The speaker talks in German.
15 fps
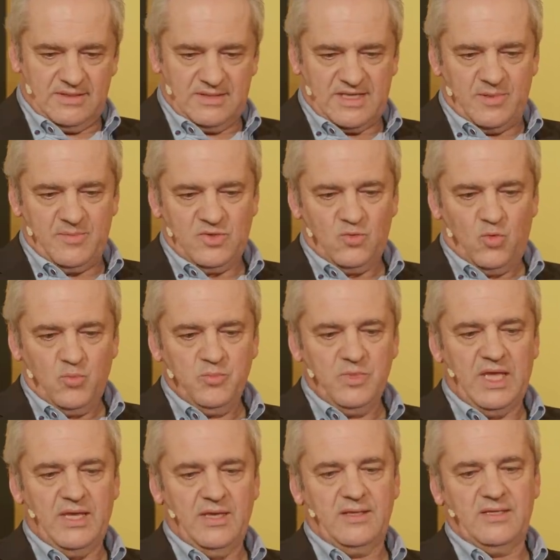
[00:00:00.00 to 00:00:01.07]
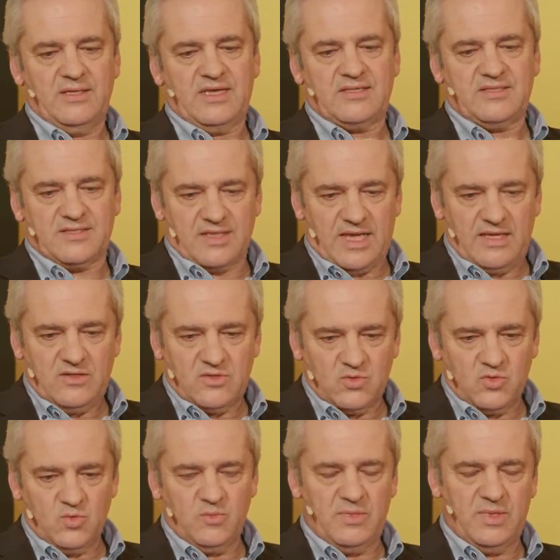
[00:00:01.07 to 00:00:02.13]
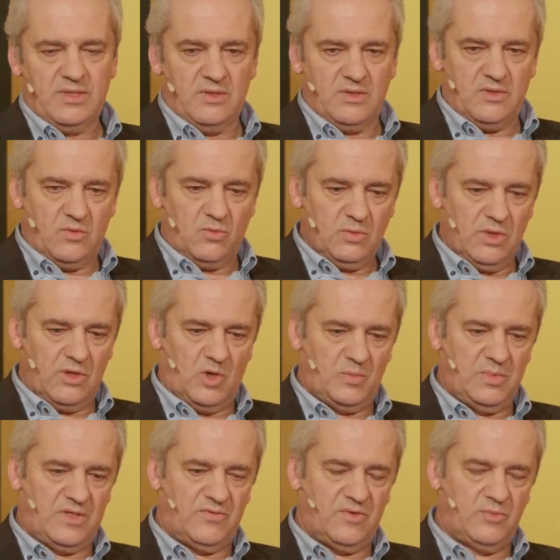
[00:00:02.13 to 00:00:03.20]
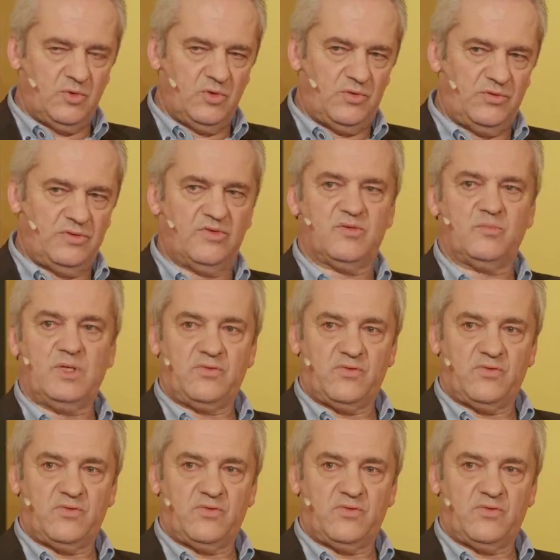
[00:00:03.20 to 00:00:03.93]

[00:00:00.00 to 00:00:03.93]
damit umgehen, dass Reichtum unglaublich verbunden ist mit